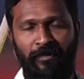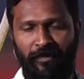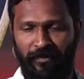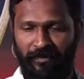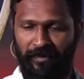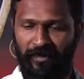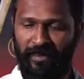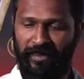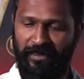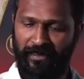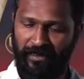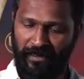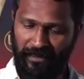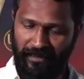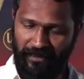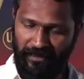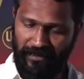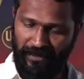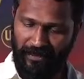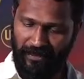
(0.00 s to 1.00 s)
ஒரு இந்த
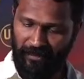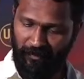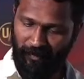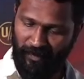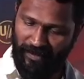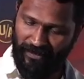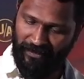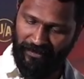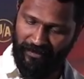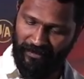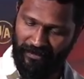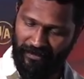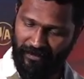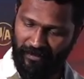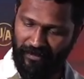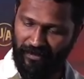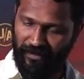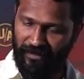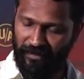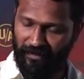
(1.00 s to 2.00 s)
இந்த ட்ரெய்லர் பார்த்து
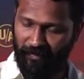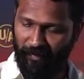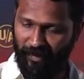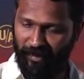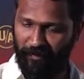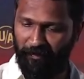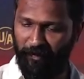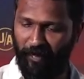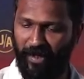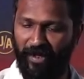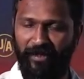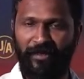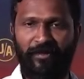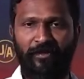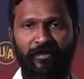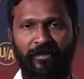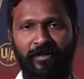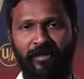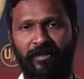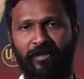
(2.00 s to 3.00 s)
இந்த படம்
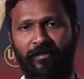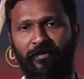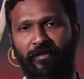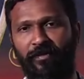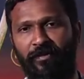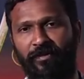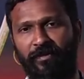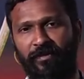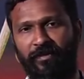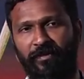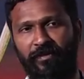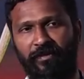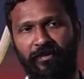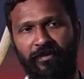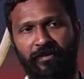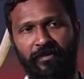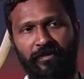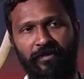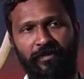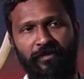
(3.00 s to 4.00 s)
பார்க்கணுன்னு ஒரு
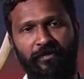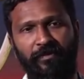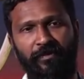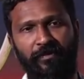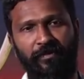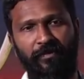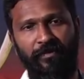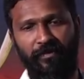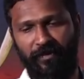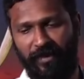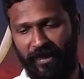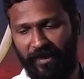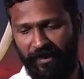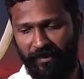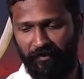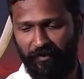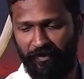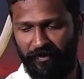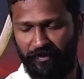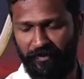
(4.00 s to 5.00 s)
ஸோ
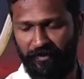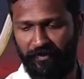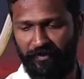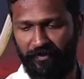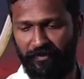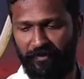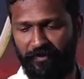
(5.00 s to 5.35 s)
எனக்கு ஒரு